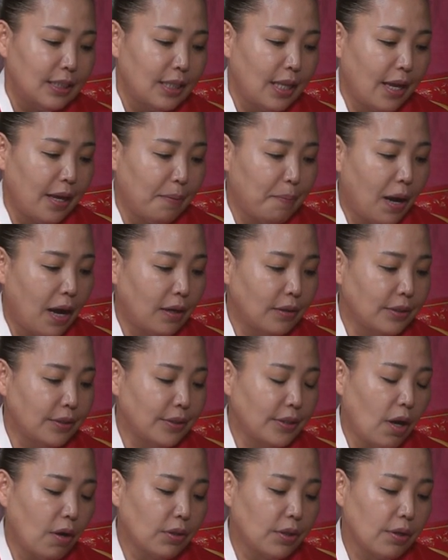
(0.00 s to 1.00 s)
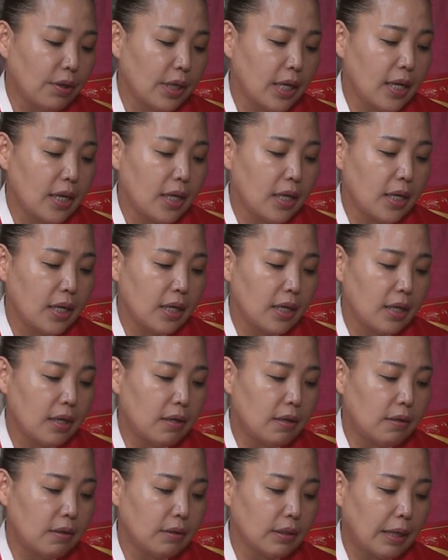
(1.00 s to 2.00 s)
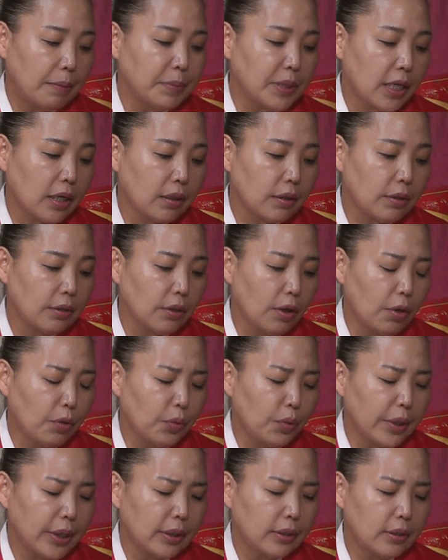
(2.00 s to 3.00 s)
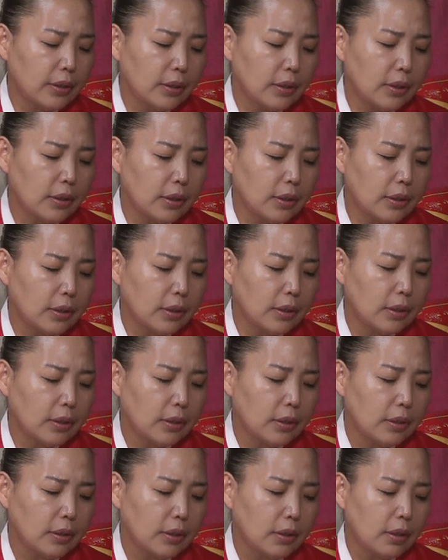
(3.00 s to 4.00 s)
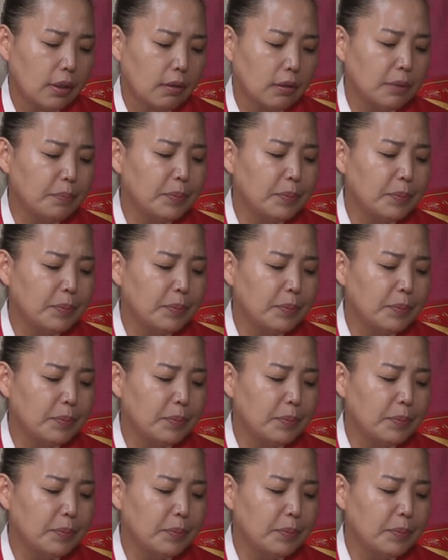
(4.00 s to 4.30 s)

네, 48의 어, 남자 같은 경우에는 어,